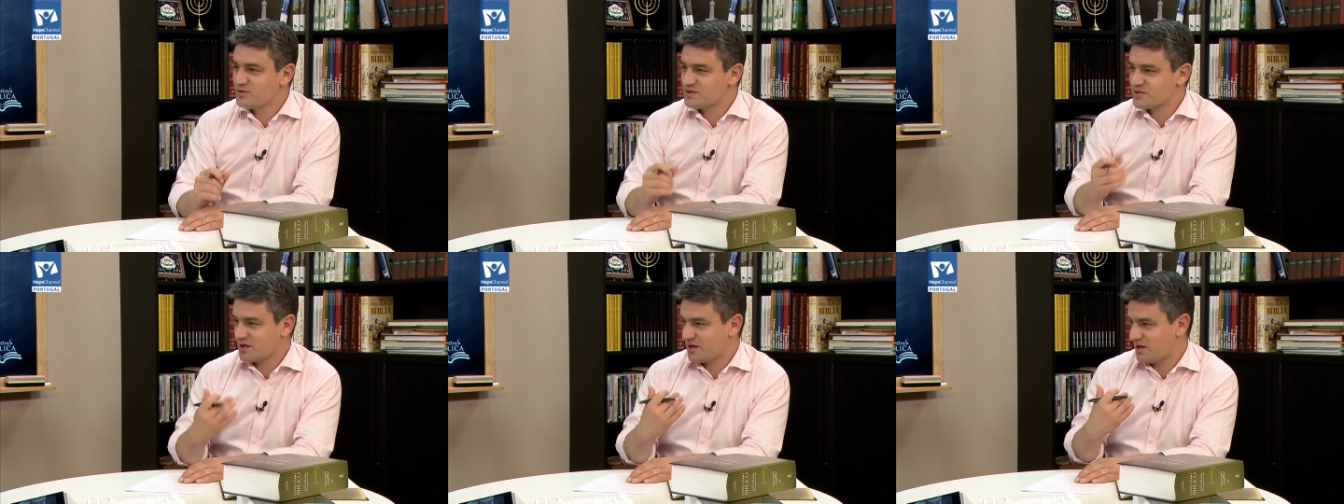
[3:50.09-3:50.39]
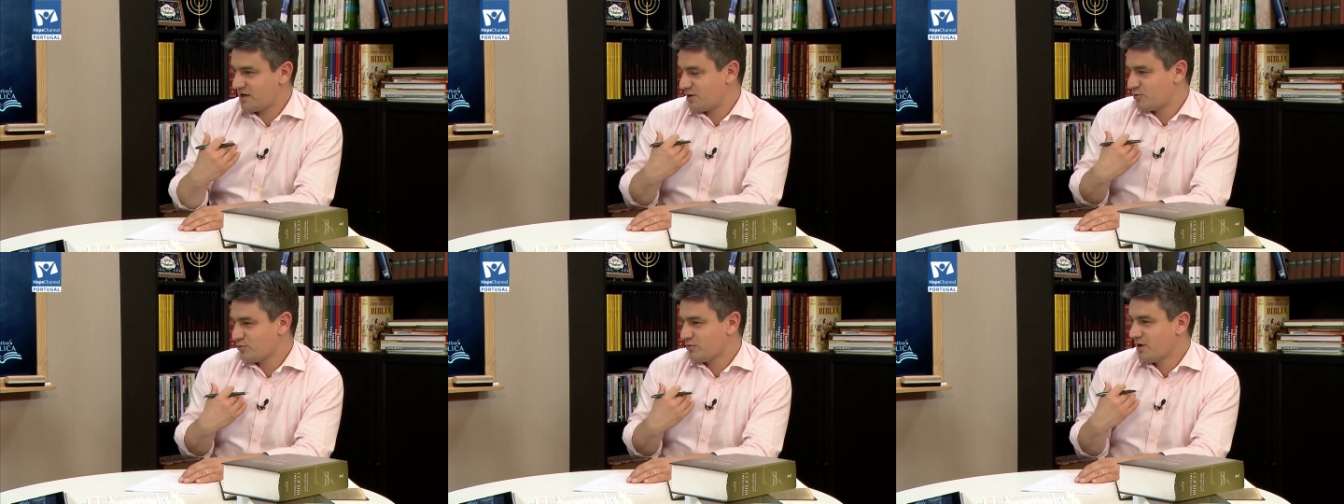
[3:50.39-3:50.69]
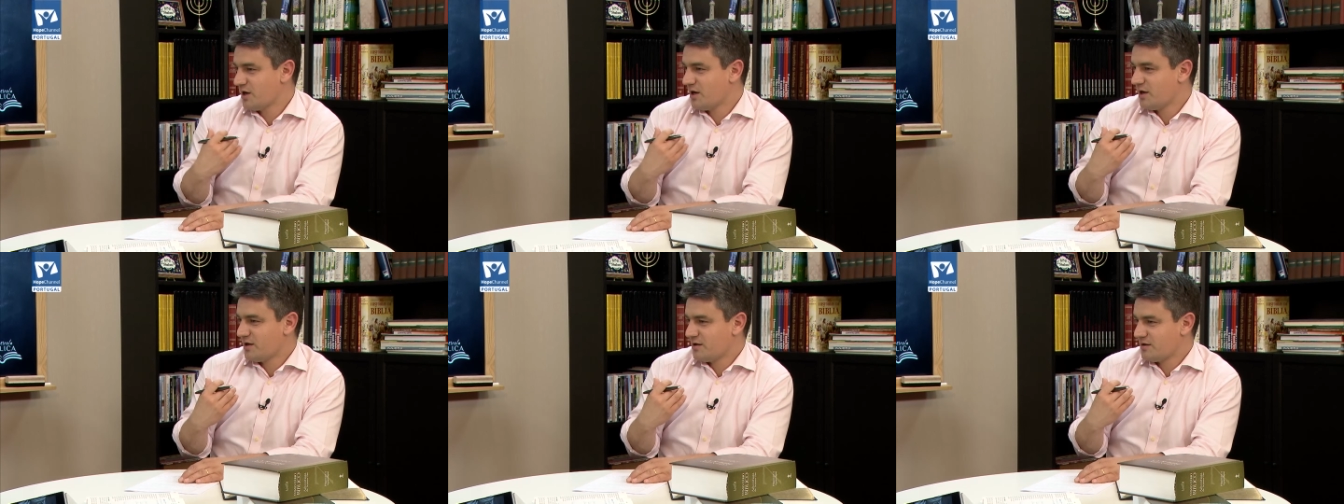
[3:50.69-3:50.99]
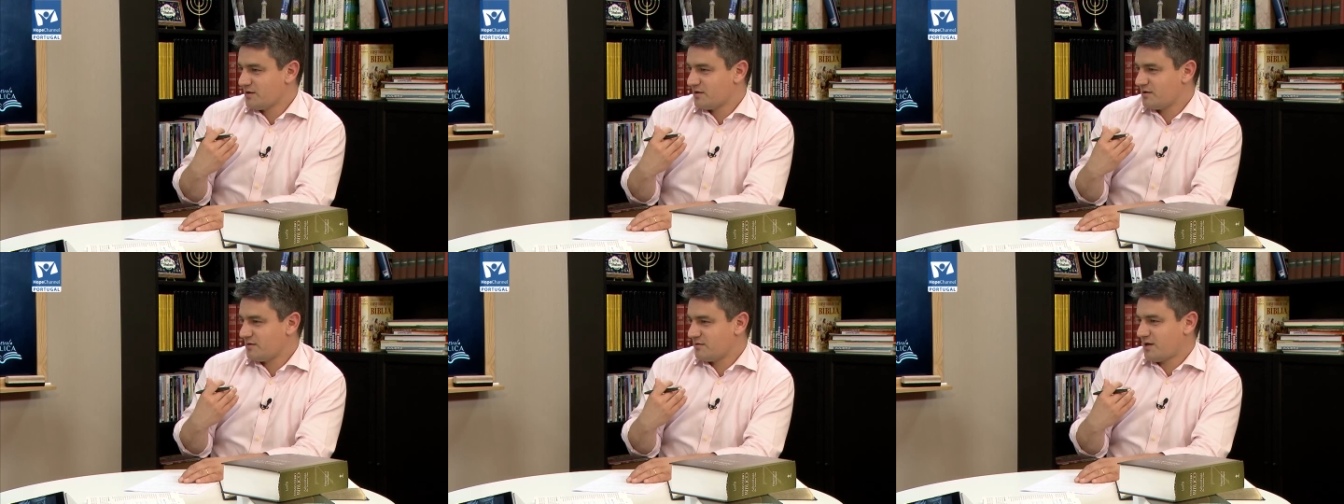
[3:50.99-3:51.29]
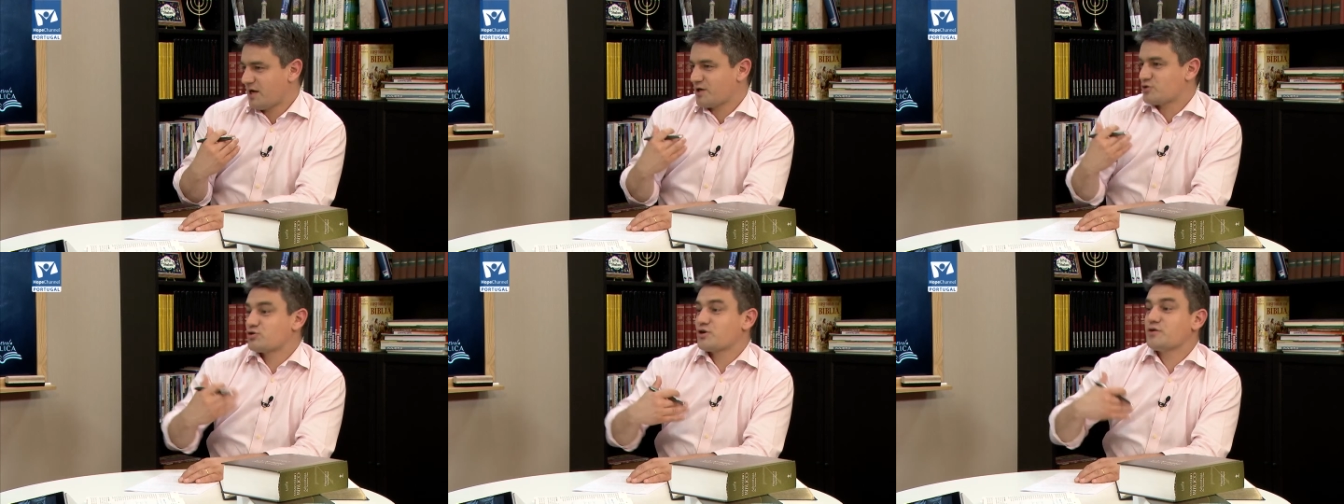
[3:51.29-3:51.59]
se calhar eu uh,
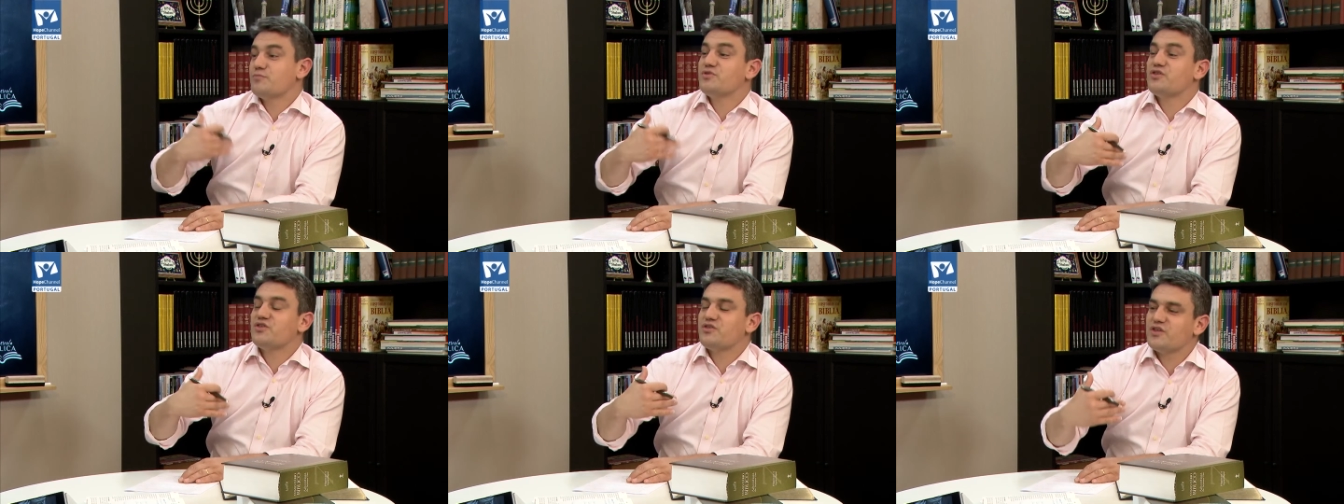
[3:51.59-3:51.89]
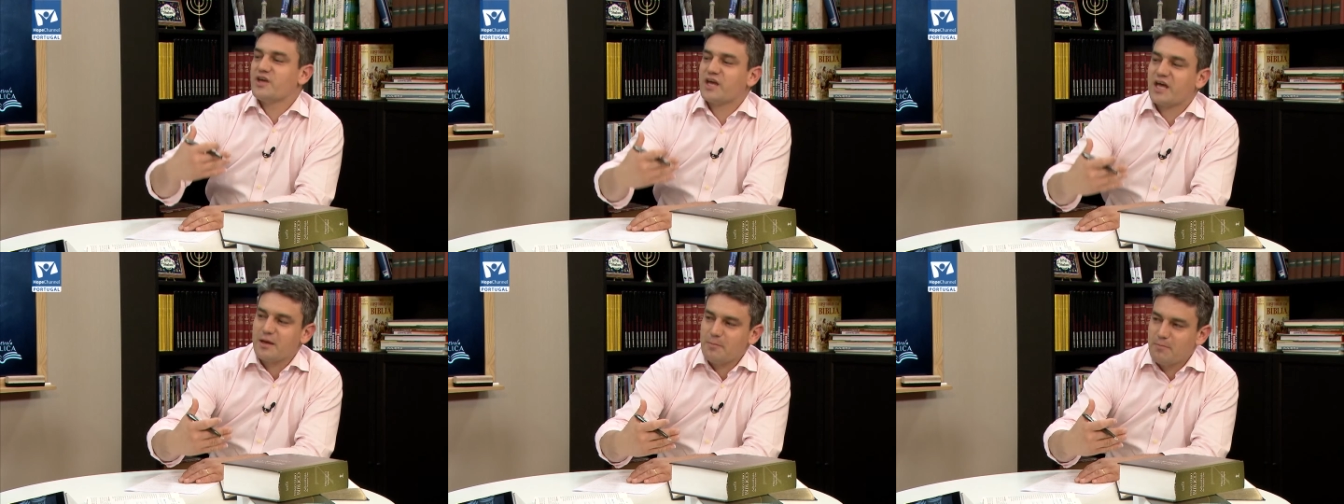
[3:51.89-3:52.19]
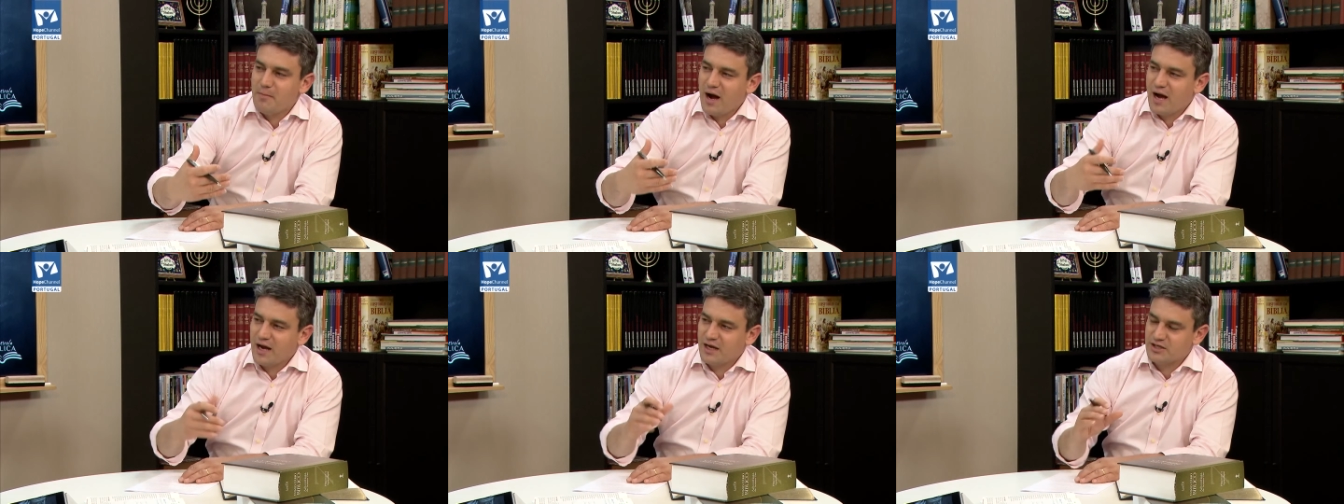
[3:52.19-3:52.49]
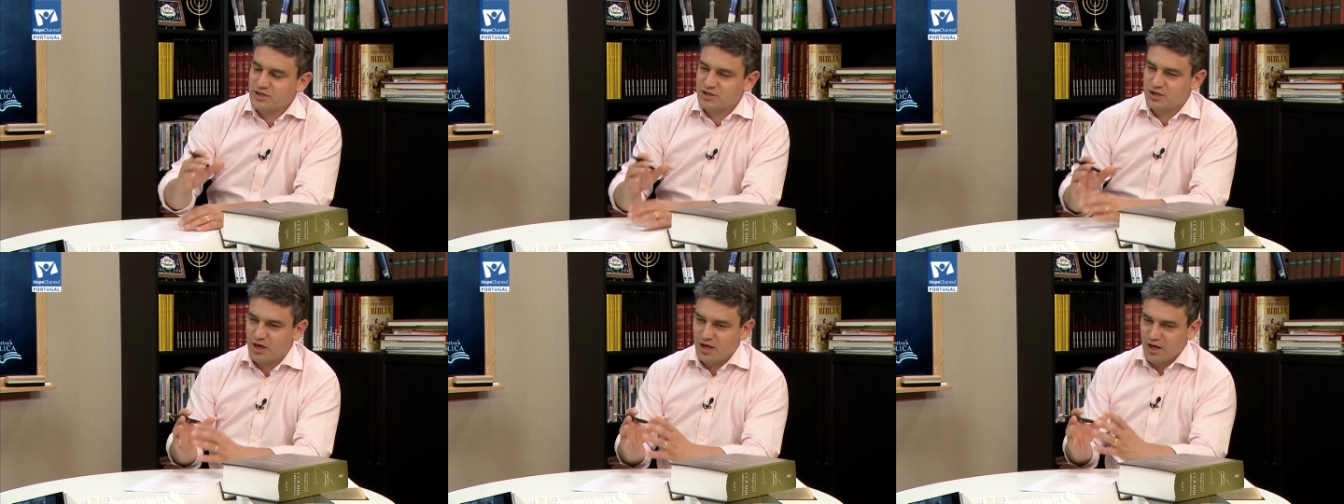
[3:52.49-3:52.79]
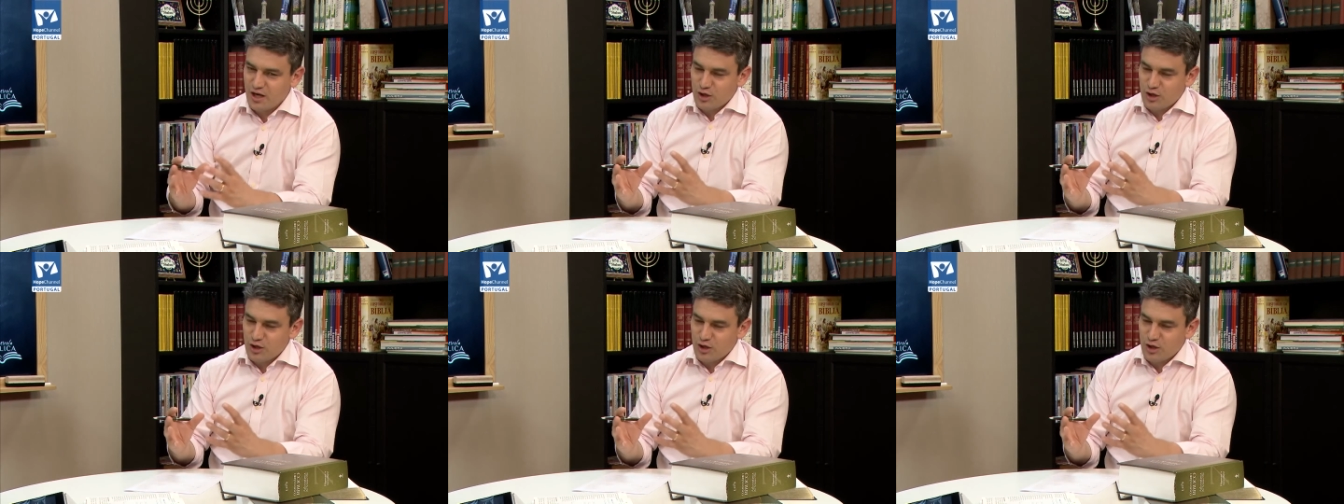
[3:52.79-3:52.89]
acho que me dediquei mais.